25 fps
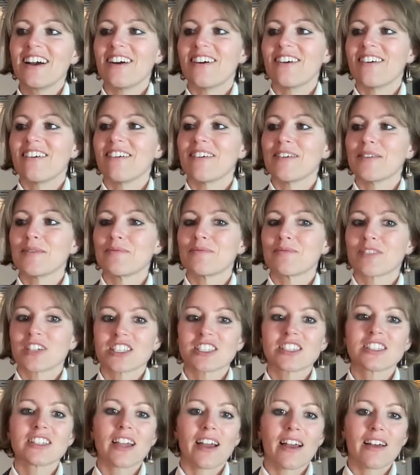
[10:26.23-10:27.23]
Euh, moi,
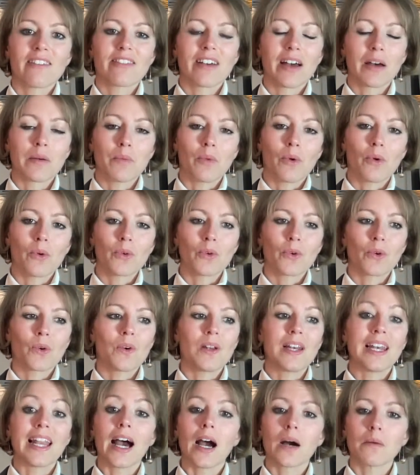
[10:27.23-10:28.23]
je dirais vraiment que
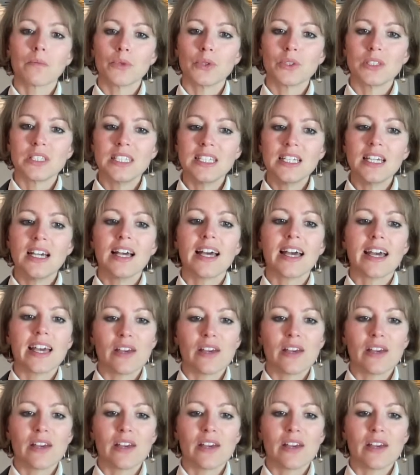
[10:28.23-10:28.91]
l'harmonie